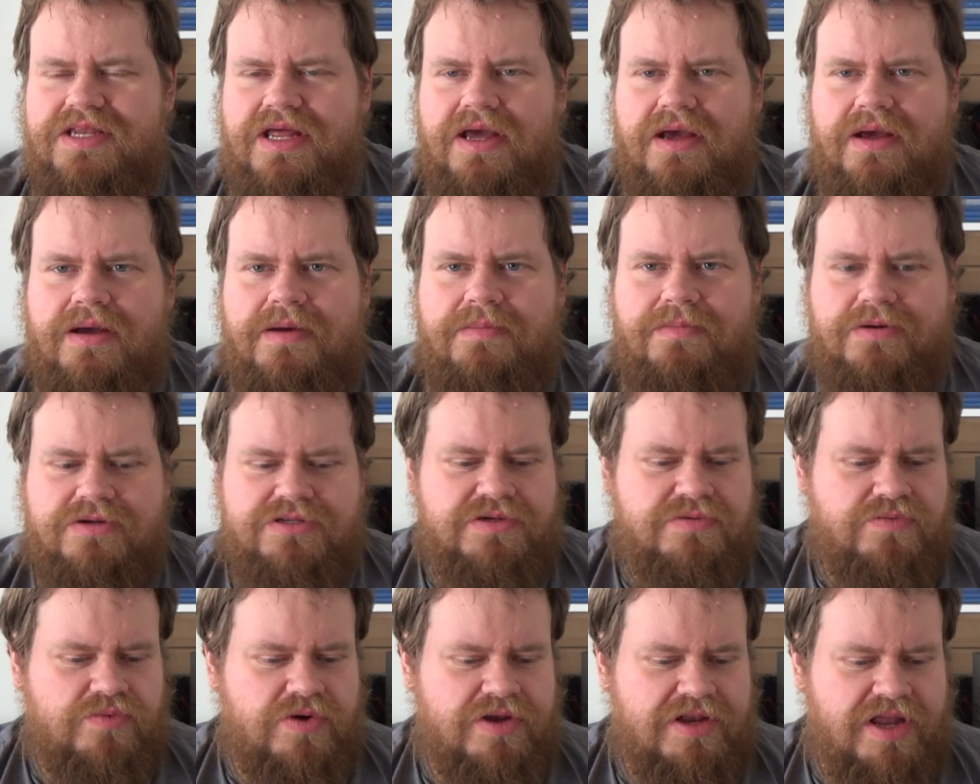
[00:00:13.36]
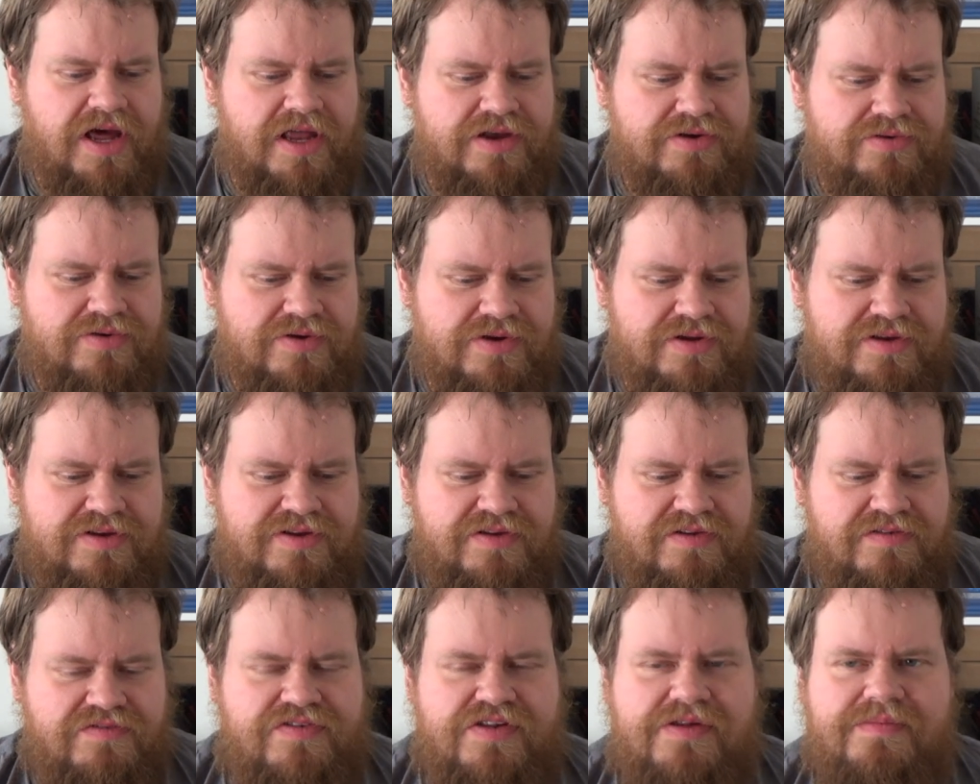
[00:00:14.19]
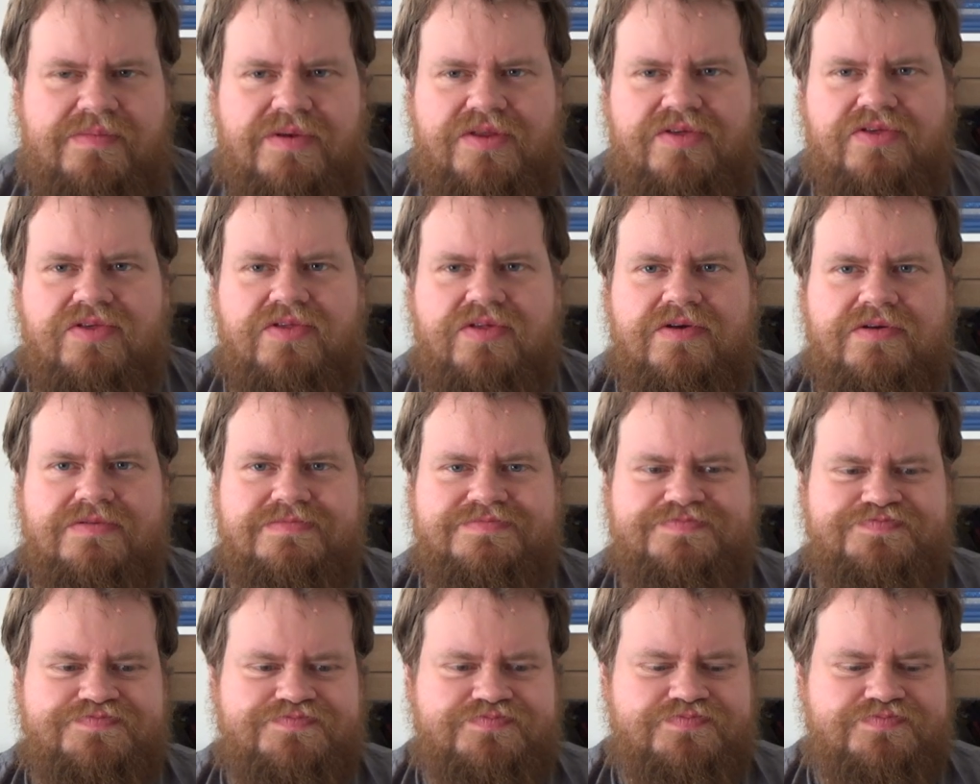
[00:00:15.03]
der Bottom 100 Filmliste.